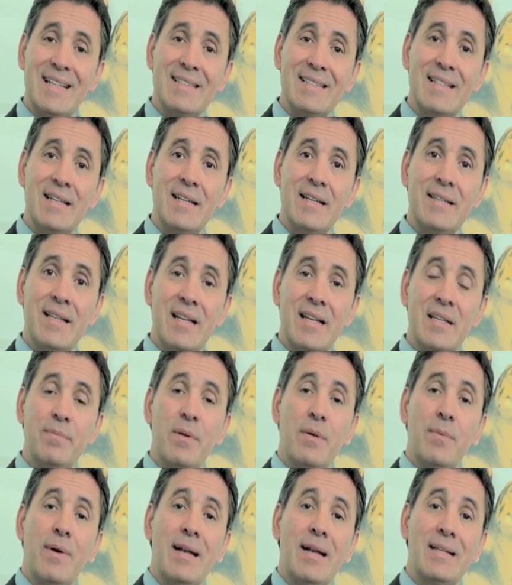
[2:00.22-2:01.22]
tasas de interés
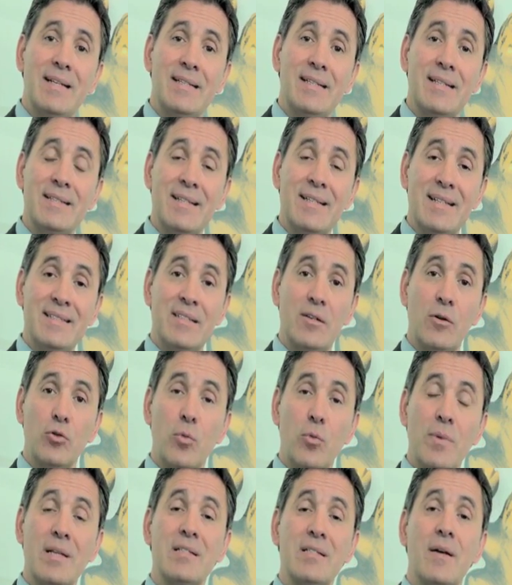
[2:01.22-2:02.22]
prevalecientes en las
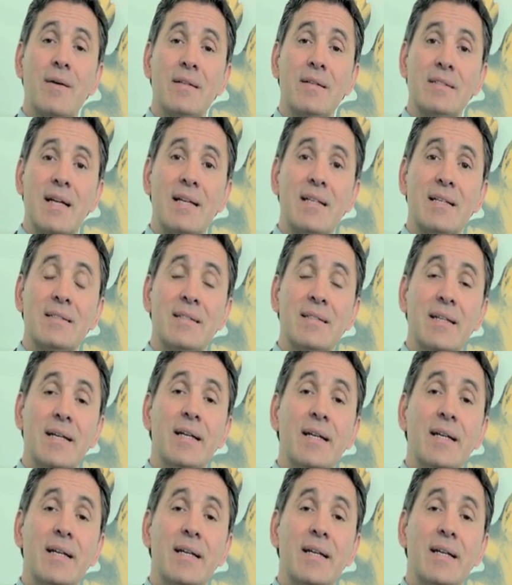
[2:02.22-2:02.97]
economías avanzadas,